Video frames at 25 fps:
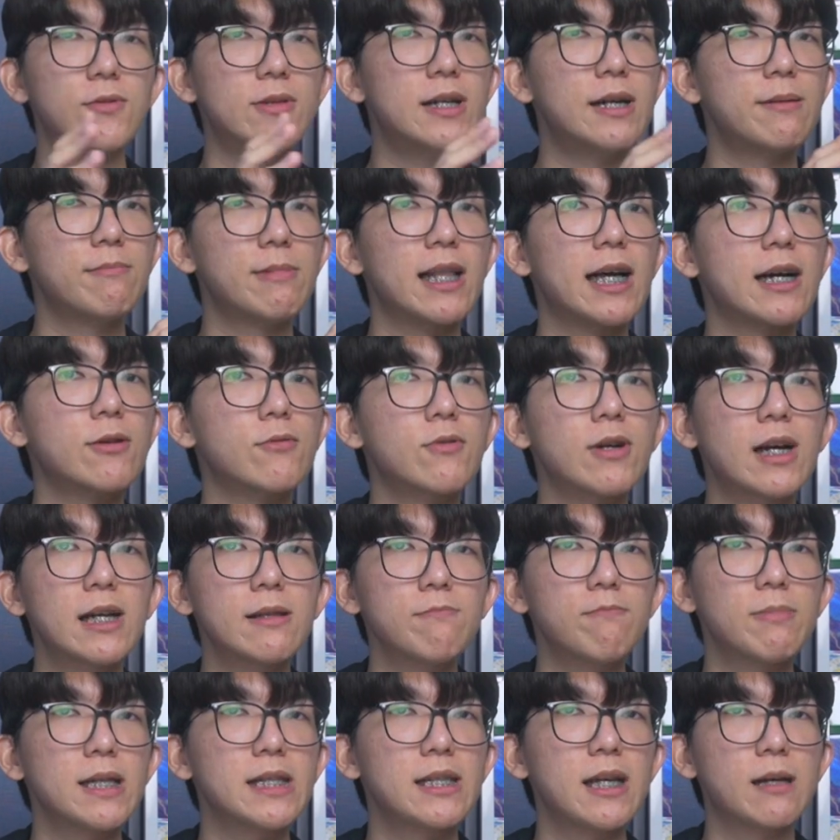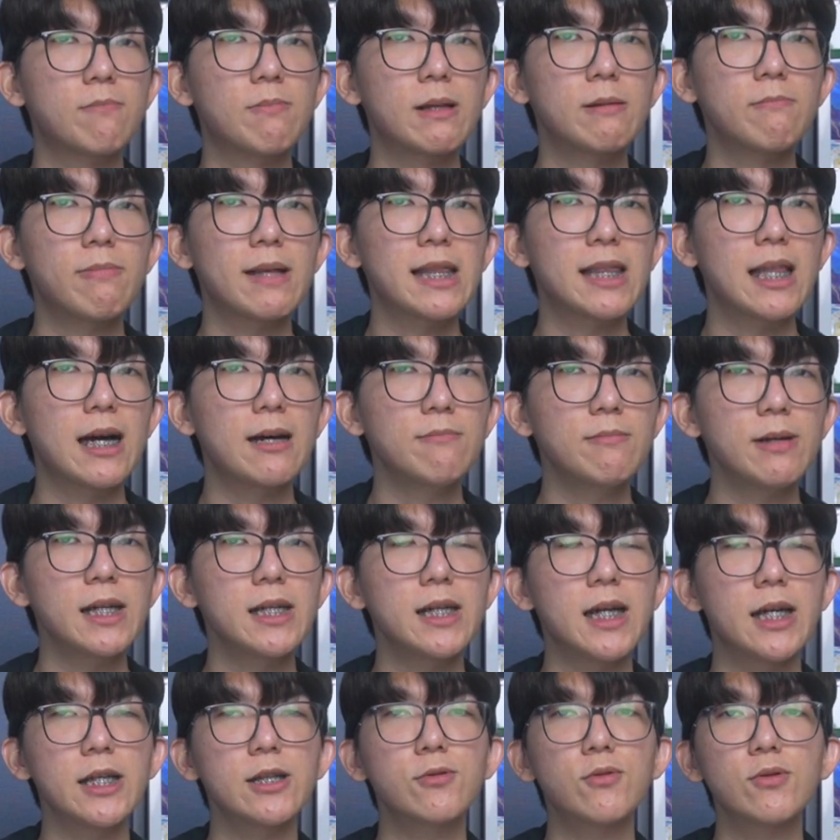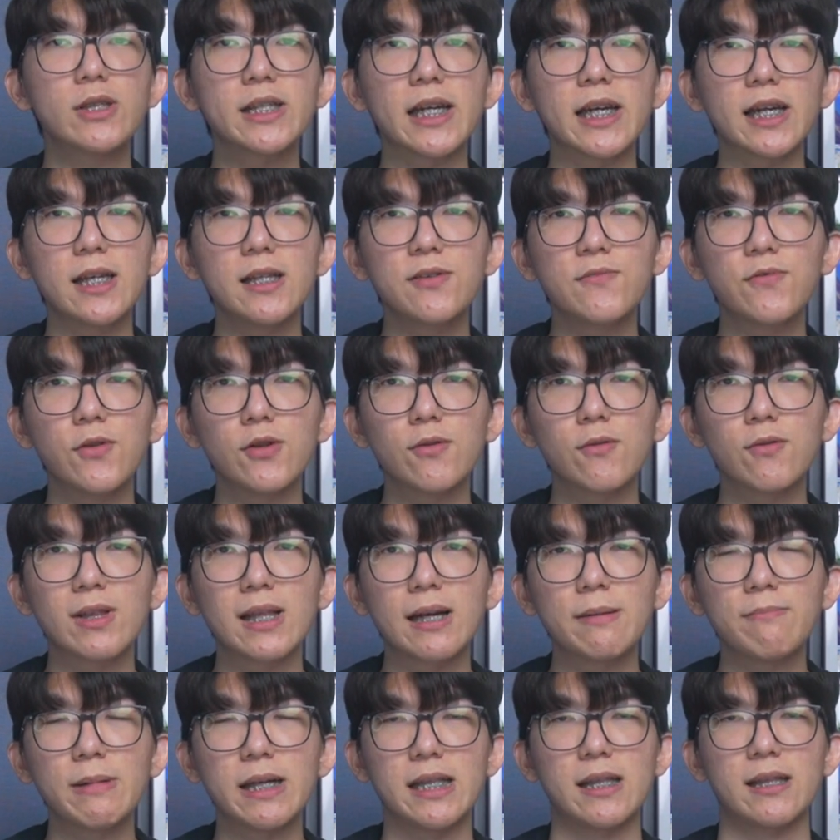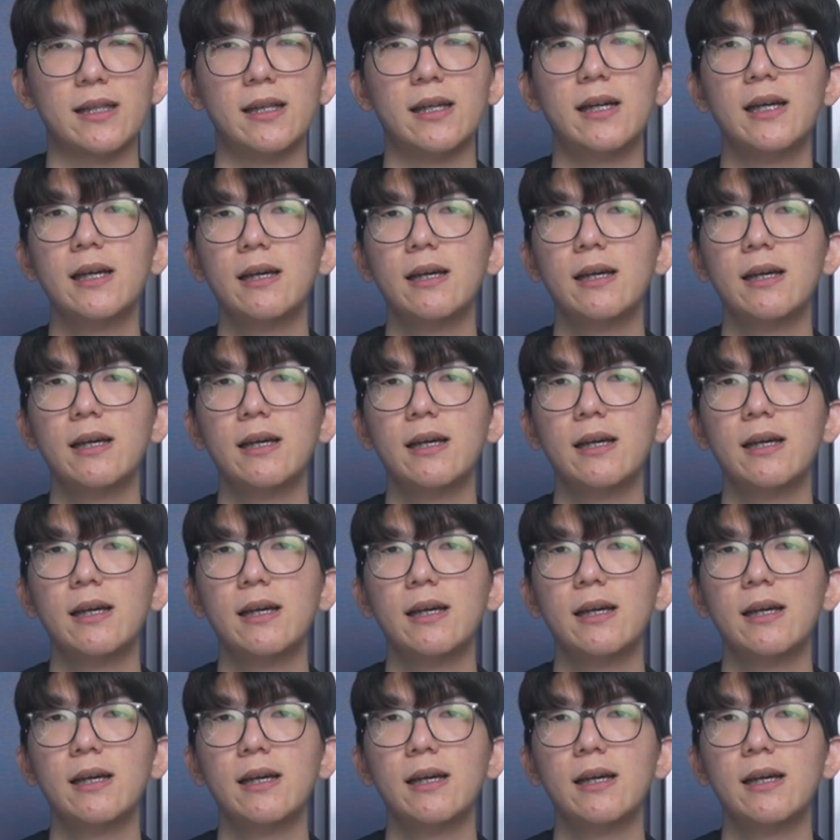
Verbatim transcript: udah melakukan persiapan pertama yaitu check info turnamen.